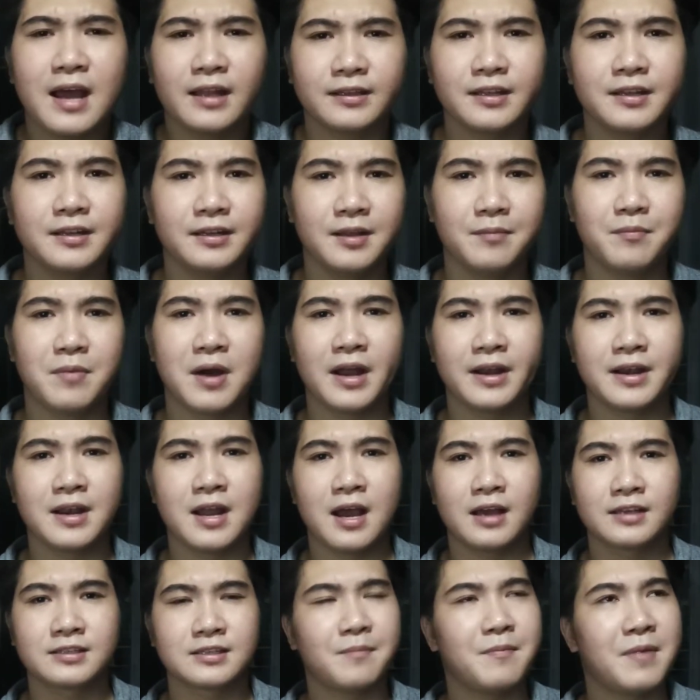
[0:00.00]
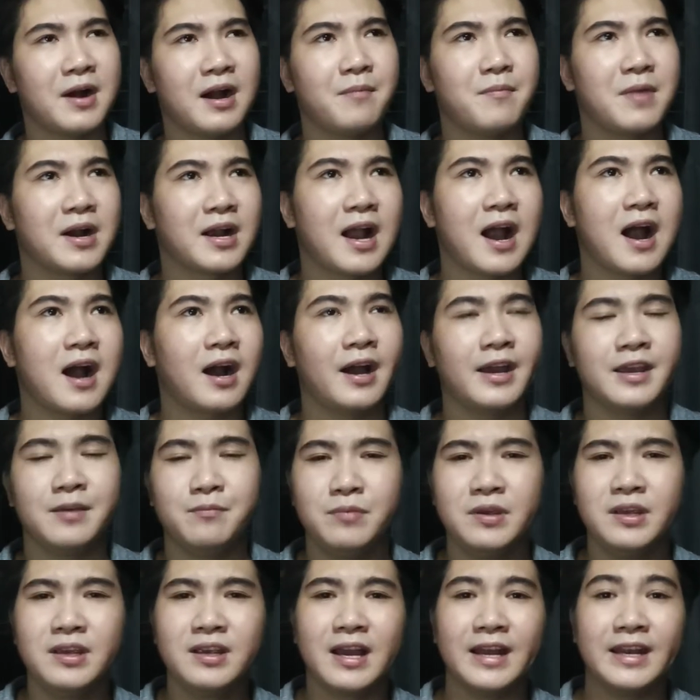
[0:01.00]
natin 'di ba na sa mga
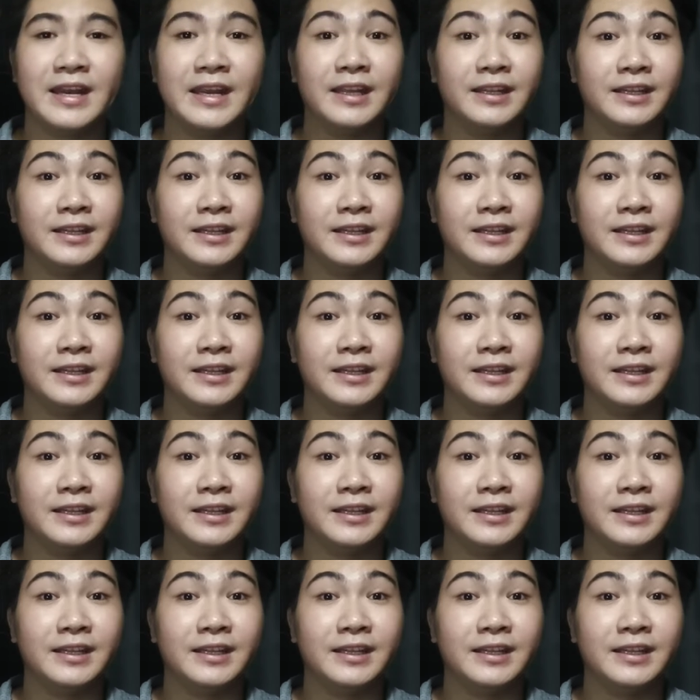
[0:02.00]
magkakaibigan